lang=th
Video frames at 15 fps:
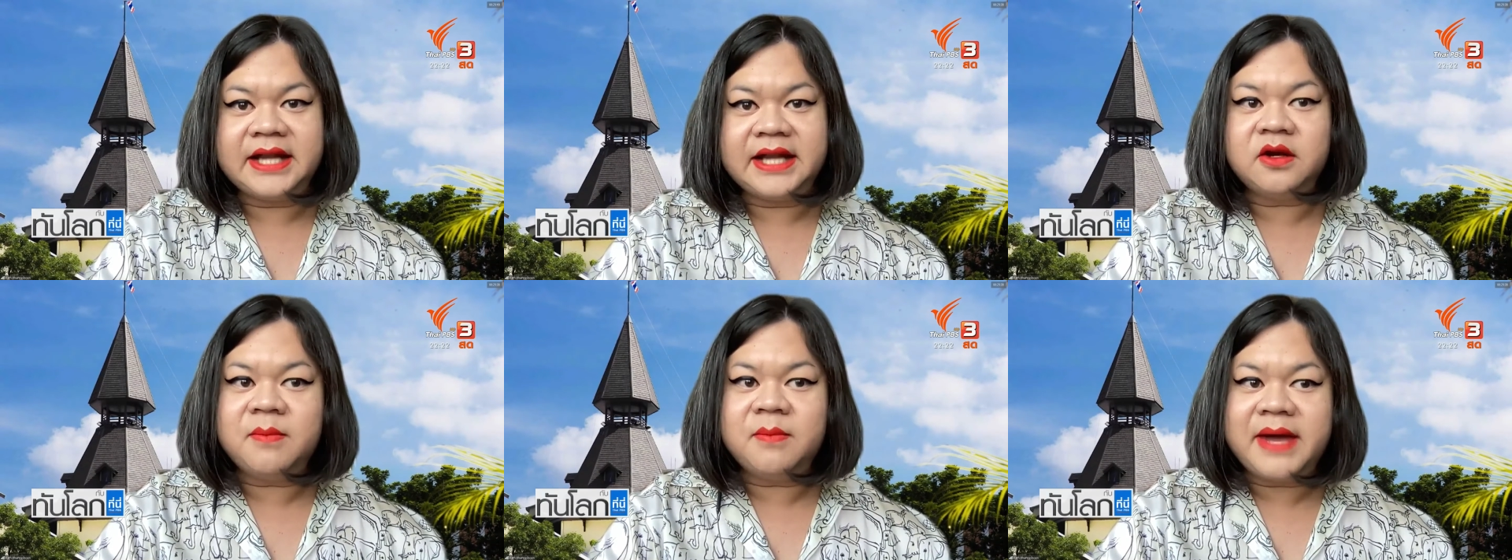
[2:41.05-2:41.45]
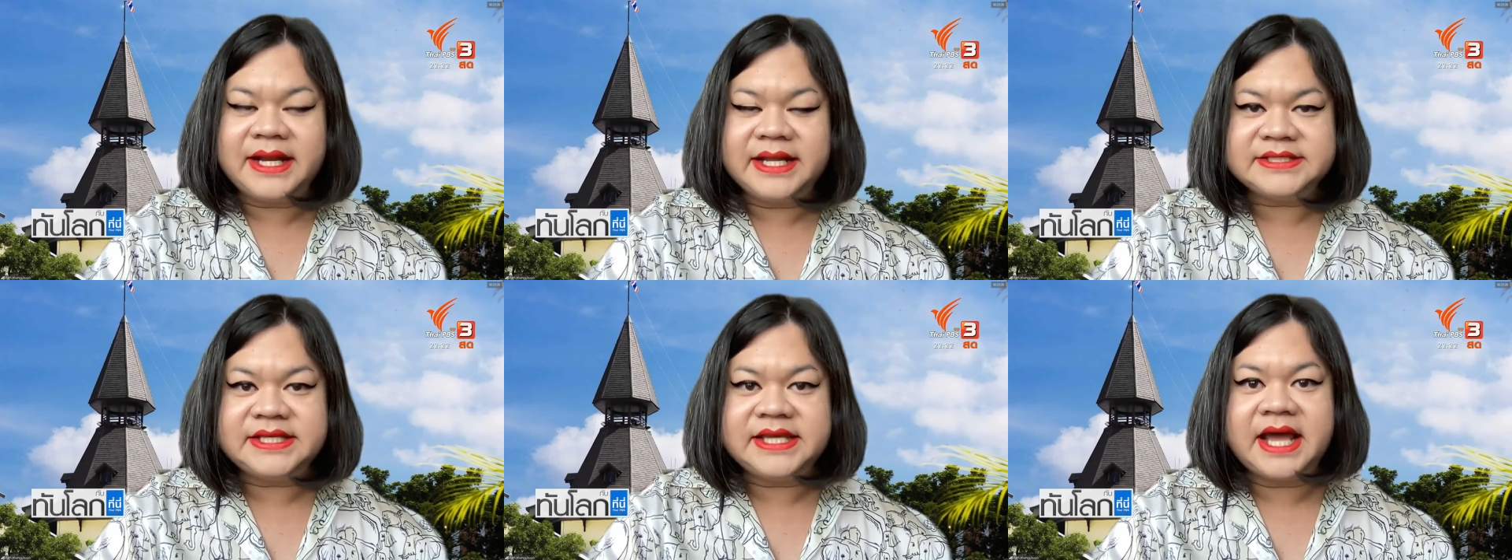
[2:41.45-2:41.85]
แล้วก็มา
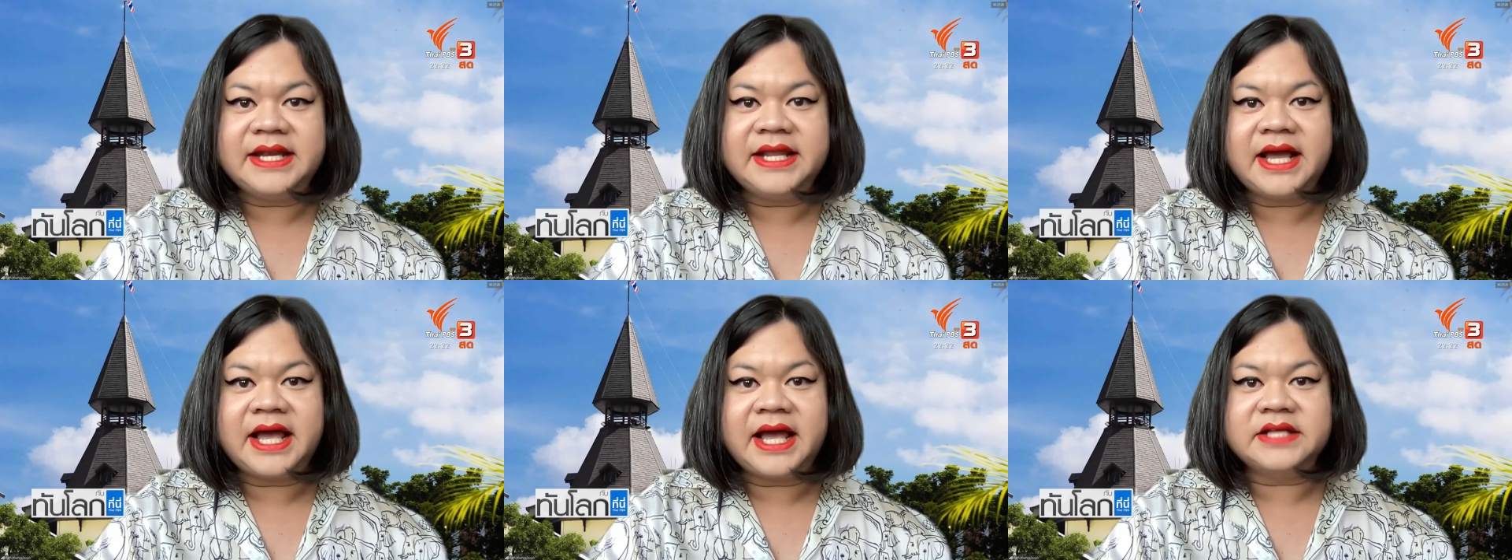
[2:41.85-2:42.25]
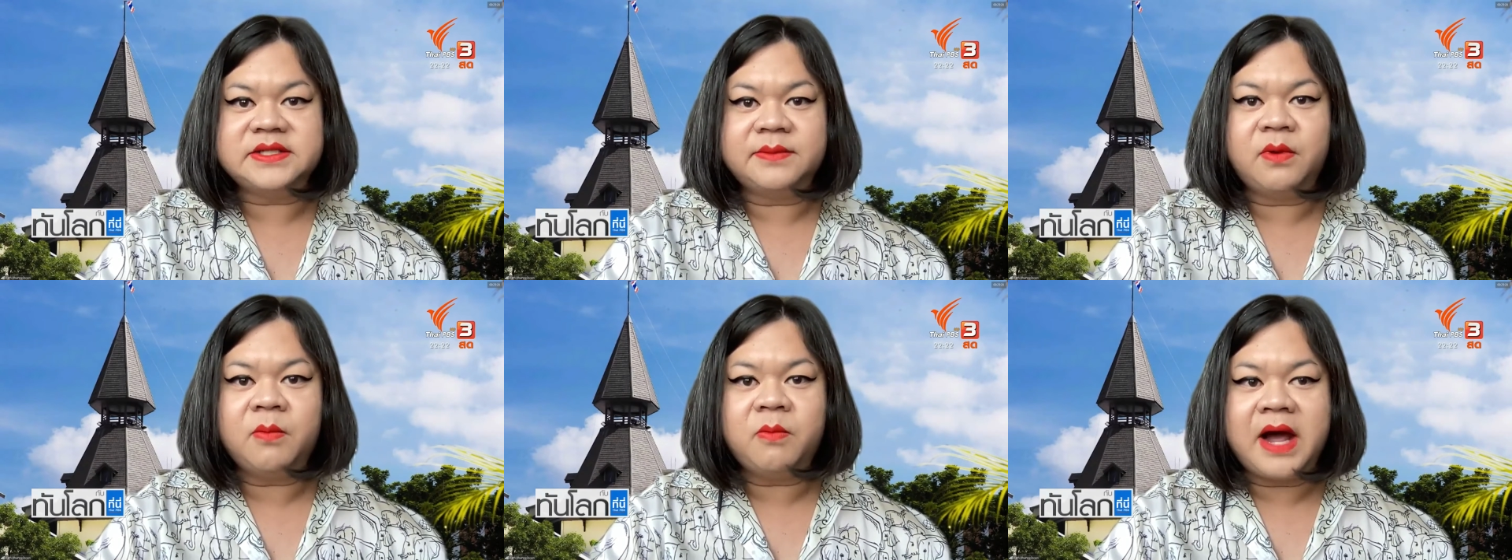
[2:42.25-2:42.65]
เลเซียเนี่ยค่ะ
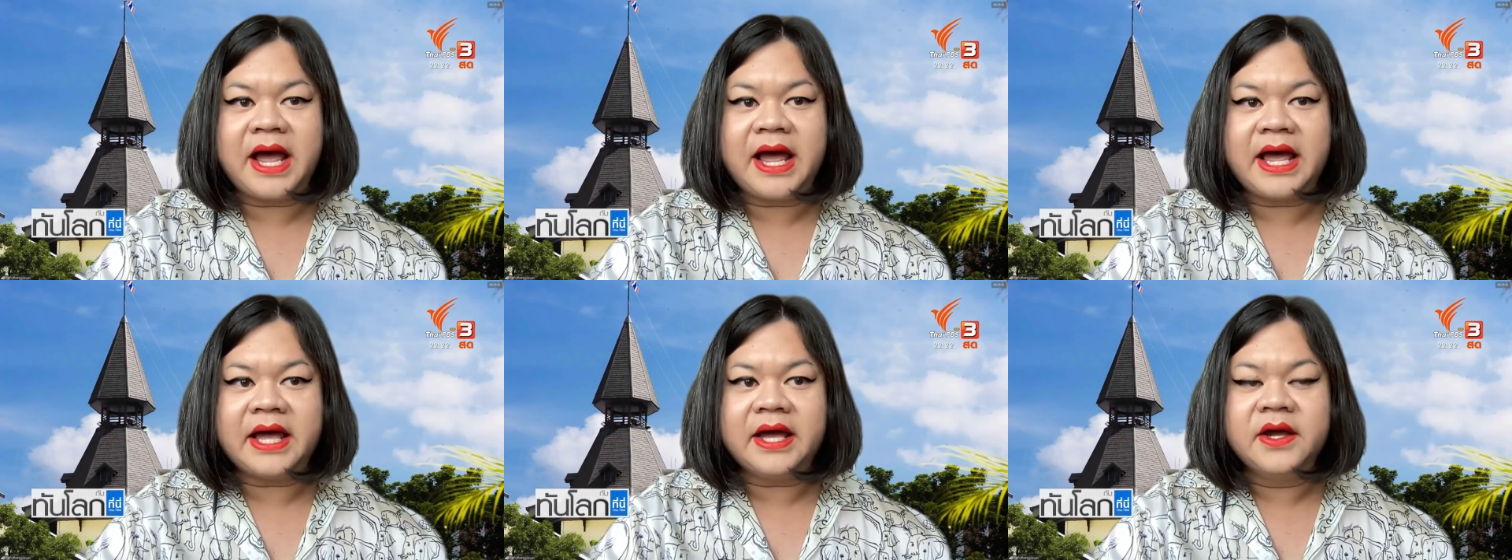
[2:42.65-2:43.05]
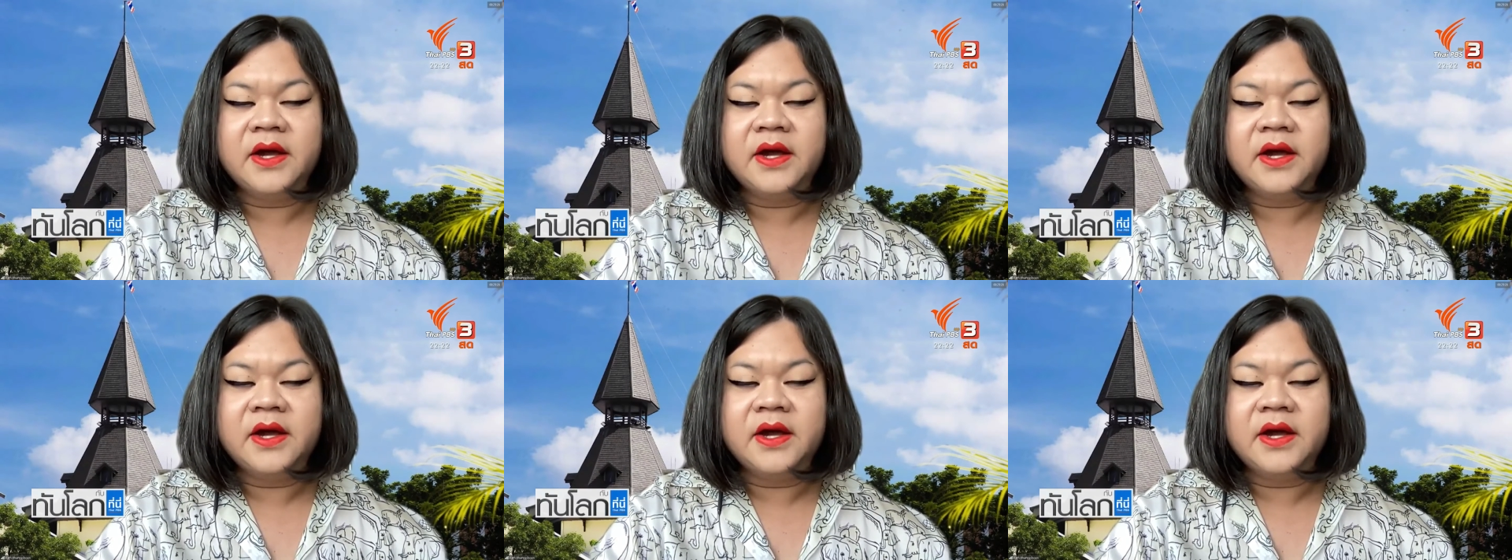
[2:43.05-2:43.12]
จะพบว่า